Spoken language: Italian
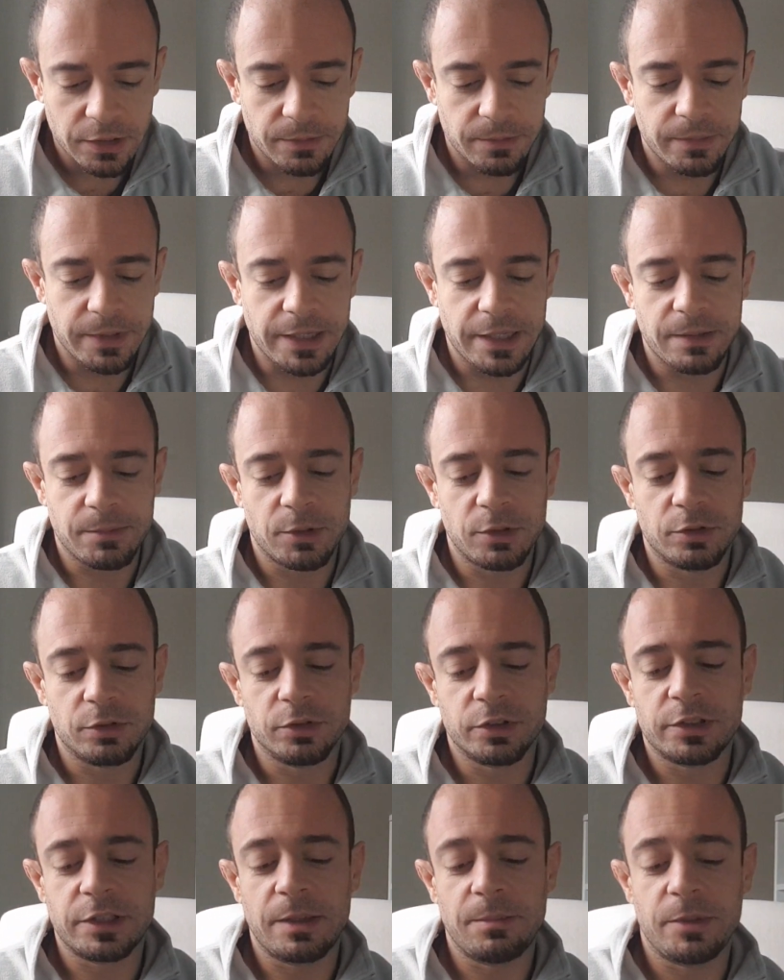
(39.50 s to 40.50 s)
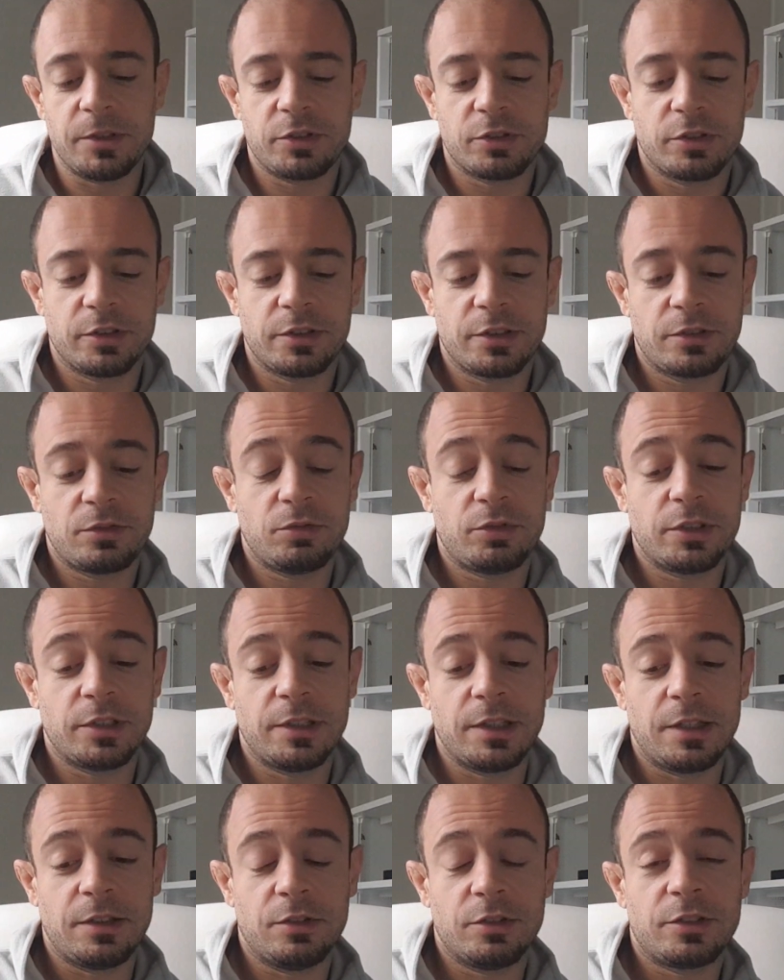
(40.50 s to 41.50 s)
Beh, è molto semplice cosa sta
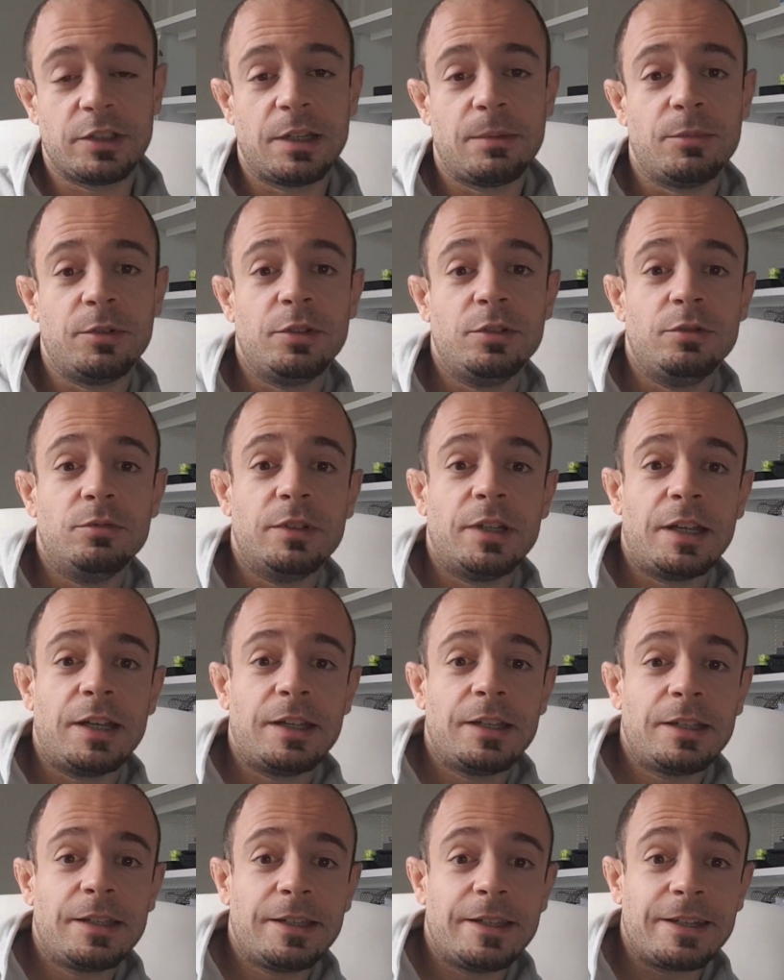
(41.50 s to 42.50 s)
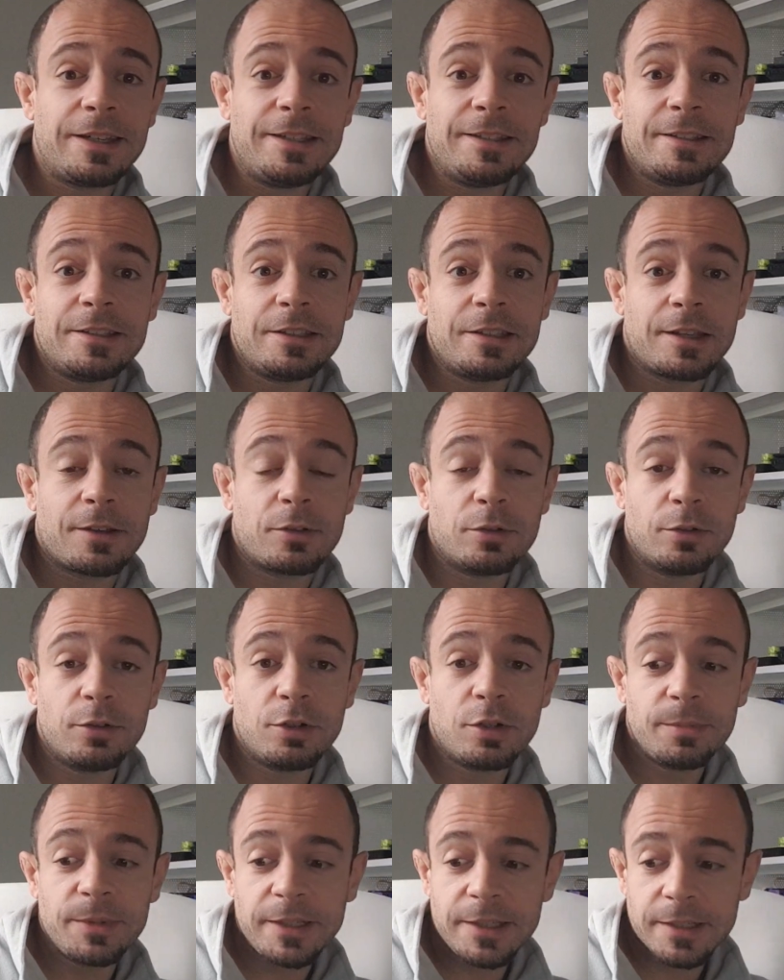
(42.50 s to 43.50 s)
succedendo, siamo in una crisi
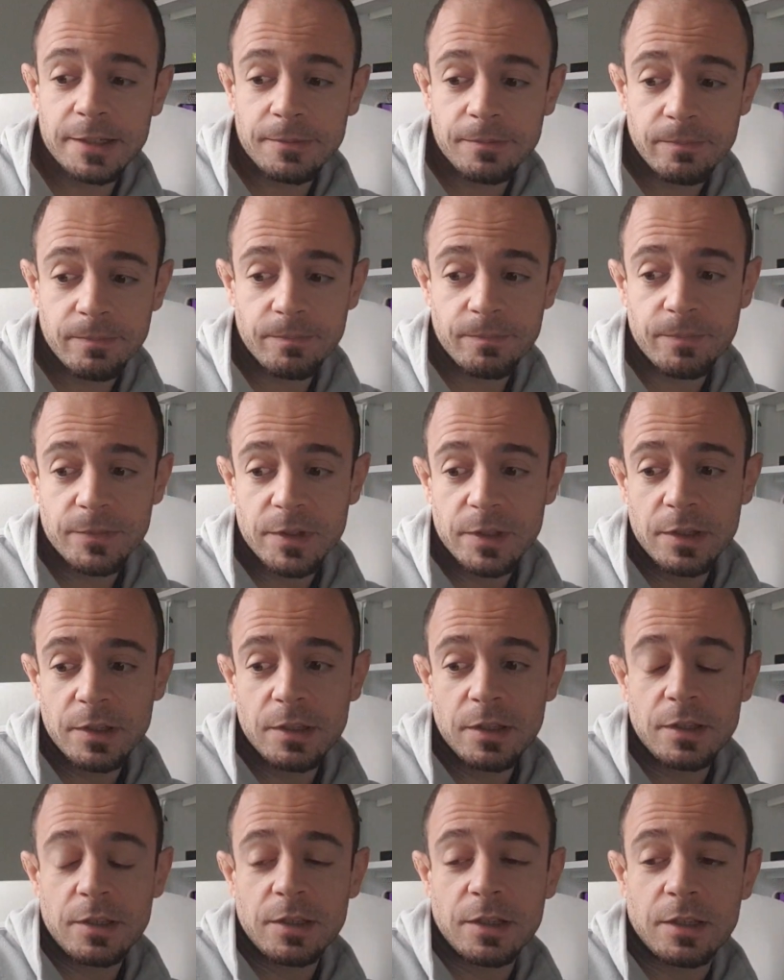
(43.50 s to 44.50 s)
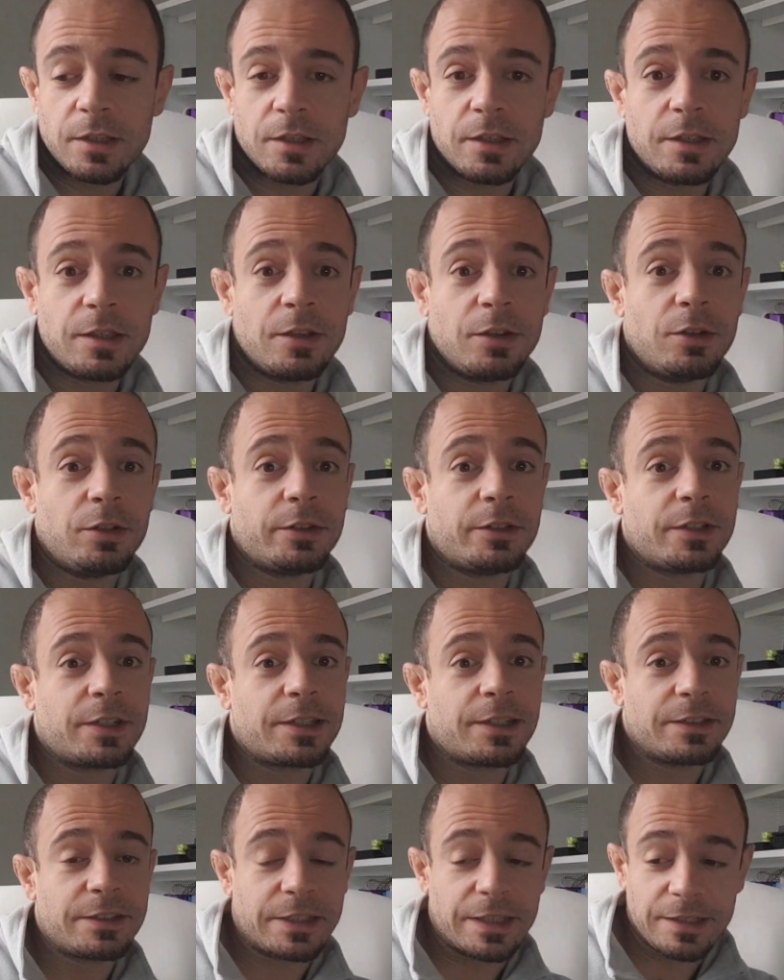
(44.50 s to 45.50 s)
economica, eh, oltre
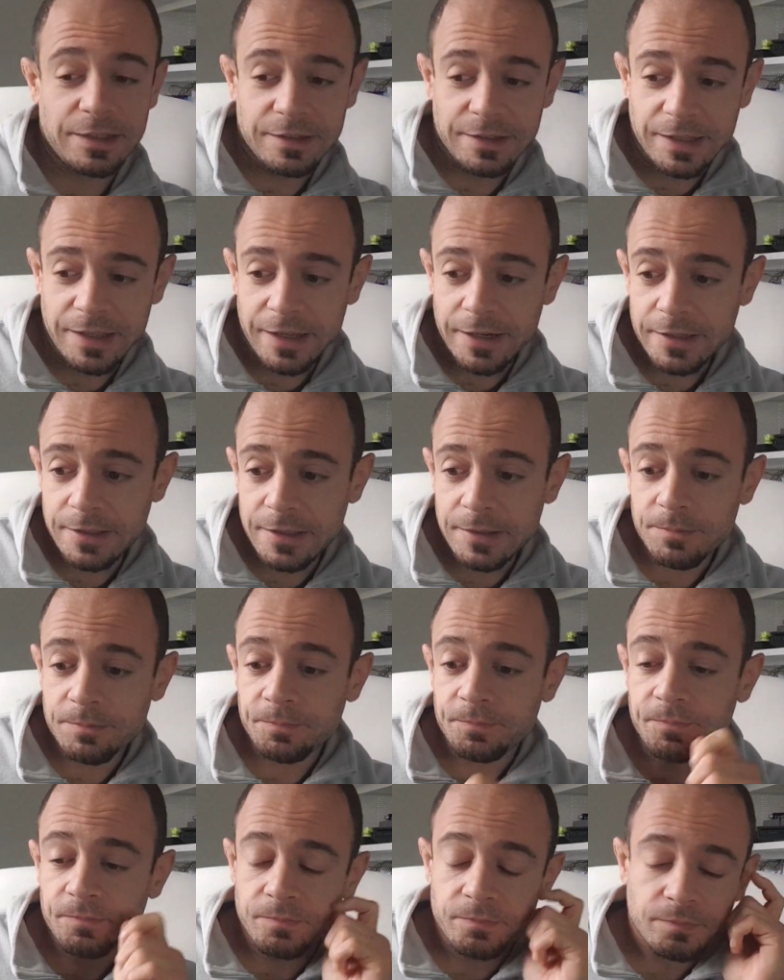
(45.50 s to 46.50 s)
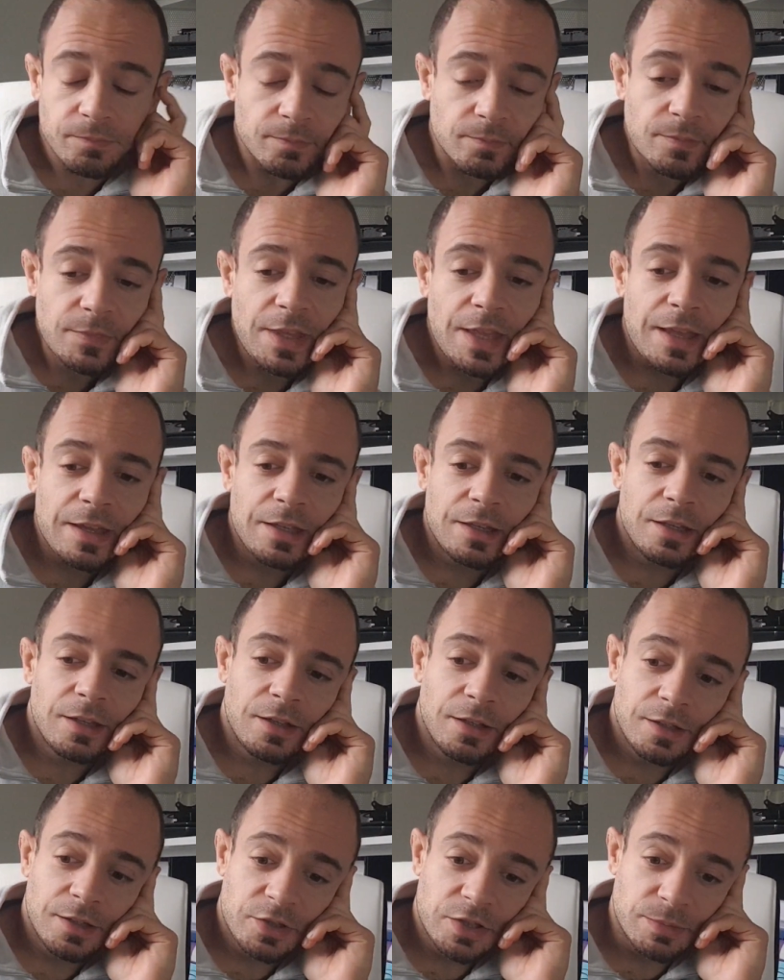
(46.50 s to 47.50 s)
che sanitaria,
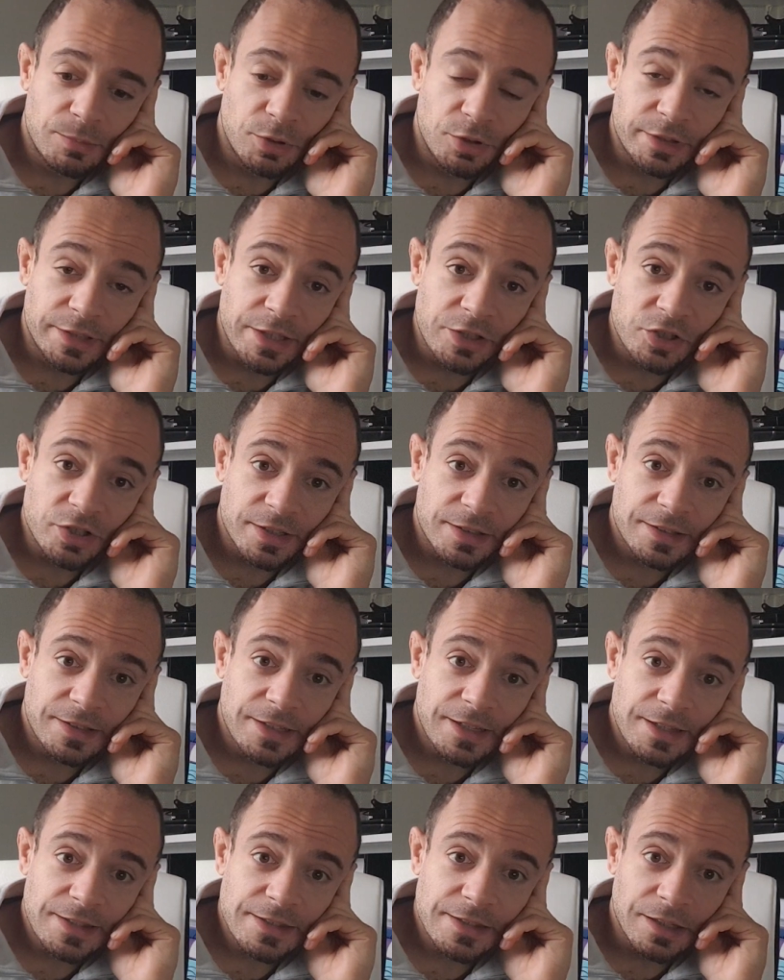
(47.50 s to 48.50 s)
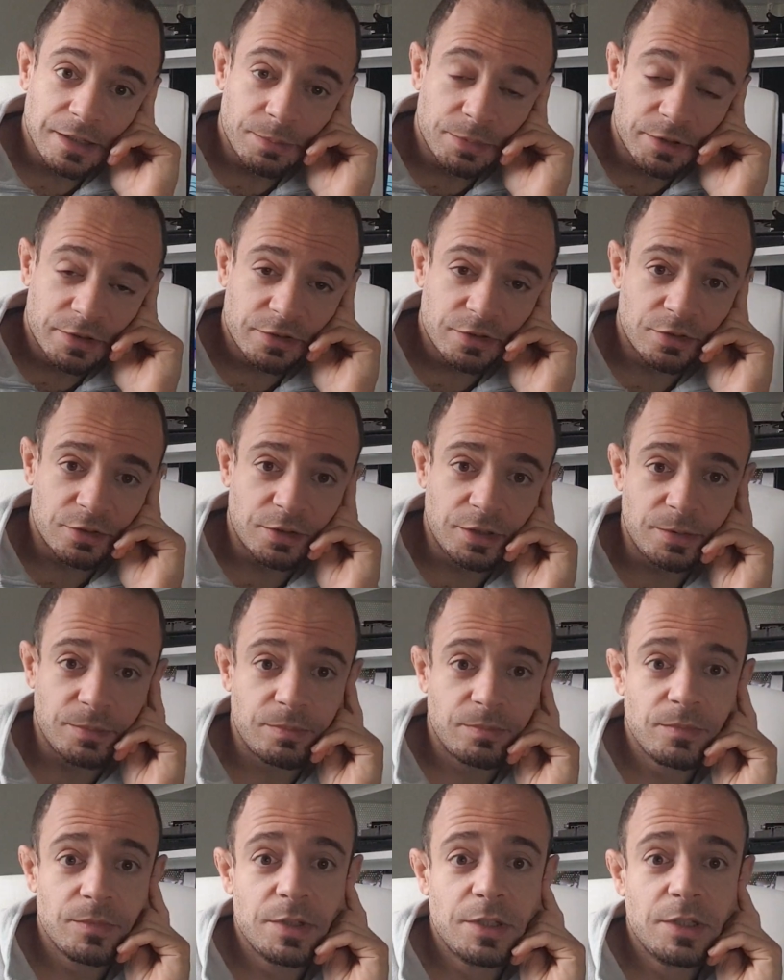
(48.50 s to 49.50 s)
eh, c'è molta incertezza, le persone,